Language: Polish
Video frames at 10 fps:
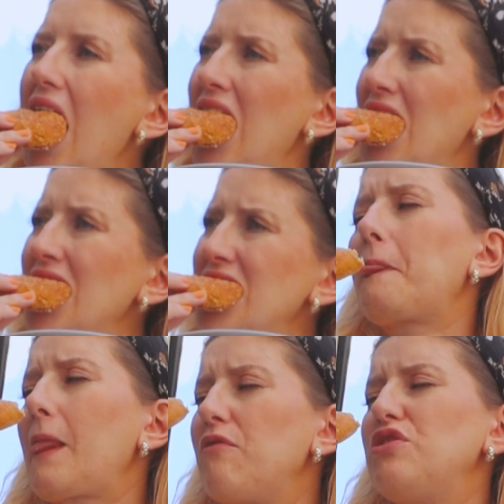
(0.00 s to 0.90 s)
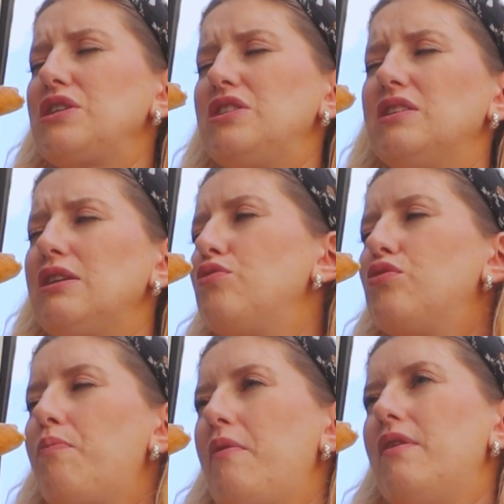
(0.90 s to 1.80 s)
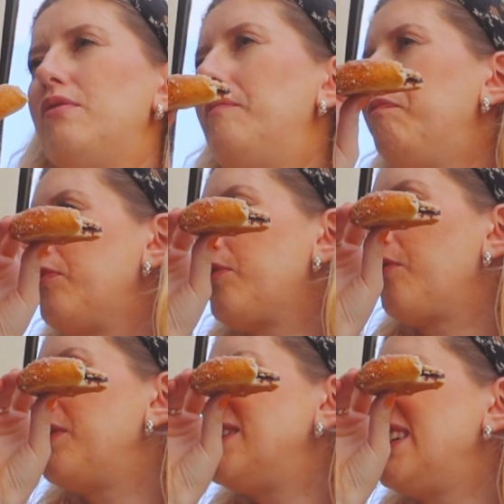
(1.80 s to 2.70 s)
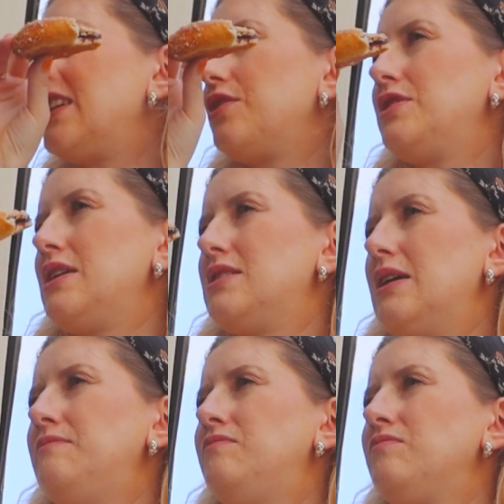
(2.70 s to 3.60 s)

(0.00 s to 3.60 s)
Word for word: Mhm. Nawet jak się na targu kupowało. No, więcej na, tego na ciasta. Targu,